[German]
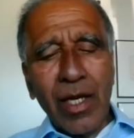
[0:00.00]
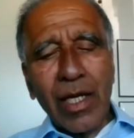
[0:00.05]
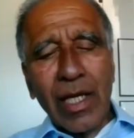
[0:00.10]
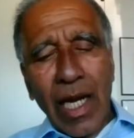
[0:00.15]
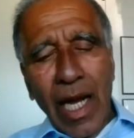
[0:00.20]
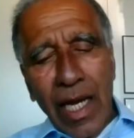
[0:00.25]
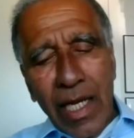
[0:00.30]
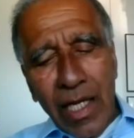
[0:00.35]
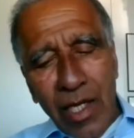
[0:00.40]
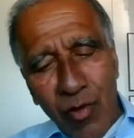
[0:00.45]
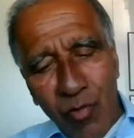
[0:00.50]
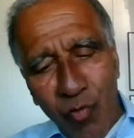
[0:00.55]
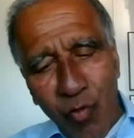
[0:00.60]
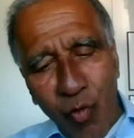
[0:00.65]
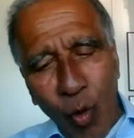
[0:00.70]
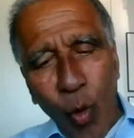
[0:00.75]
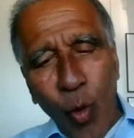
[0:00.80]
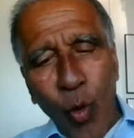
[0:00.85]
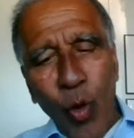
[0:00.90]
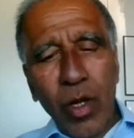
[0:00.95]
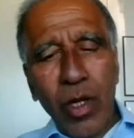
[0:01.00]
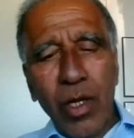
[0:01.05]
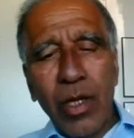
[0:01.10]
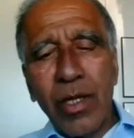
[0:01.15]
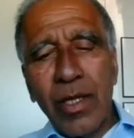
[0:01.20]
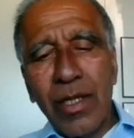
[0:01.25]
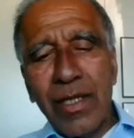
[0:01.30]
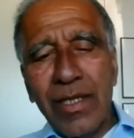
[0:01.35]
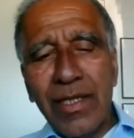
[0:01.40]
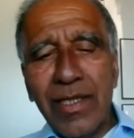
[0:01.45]

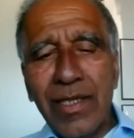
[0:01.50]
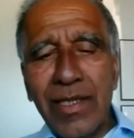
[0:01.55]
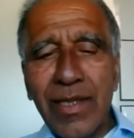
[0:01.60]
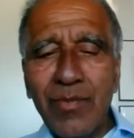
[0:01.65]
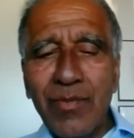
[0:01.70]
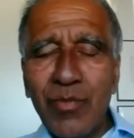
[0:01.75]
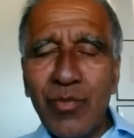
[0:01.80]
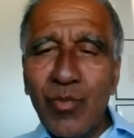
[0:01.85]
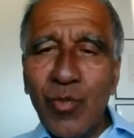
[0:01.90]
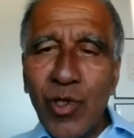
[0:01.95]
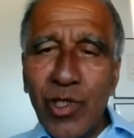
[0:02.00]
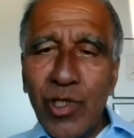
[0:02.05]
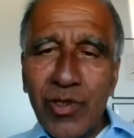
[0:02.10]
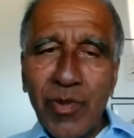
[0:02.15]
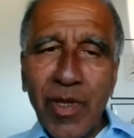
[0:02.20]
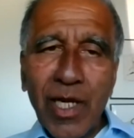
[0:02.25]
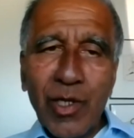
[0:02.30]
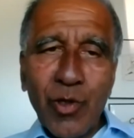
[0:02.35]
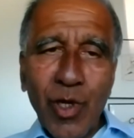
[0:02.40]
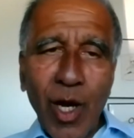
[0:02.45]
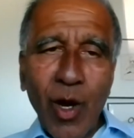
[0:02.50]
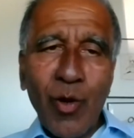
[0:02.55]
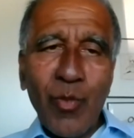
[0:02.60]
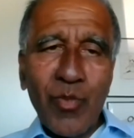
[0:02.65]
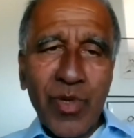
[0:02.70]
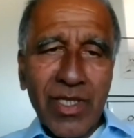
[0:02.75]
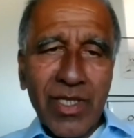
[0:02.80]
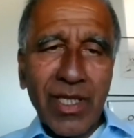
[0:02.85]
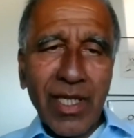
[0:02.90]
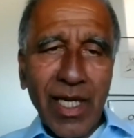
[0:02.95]
Gleichwohl äh, muss man natürlich auch ein
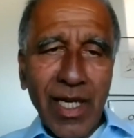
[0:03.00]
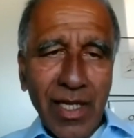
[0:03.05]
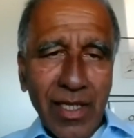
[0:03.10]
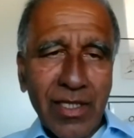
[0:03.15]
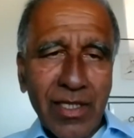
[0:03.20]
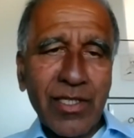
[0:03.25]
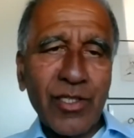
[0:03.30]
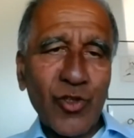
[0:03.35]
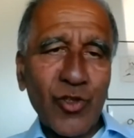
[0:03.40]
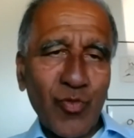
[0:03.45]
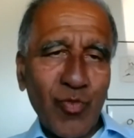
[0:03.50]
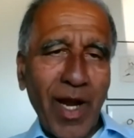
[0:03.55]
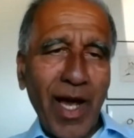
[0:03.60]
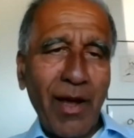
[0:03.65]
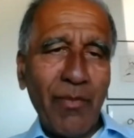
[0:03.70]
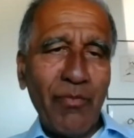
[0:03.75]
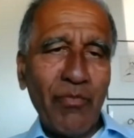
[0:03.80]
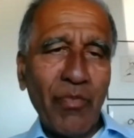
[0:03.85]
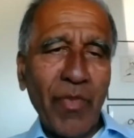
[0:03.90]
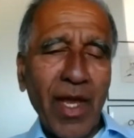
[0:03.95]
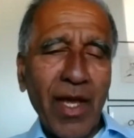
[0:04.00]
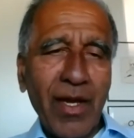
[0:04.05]
bisschen realistisch bleiben.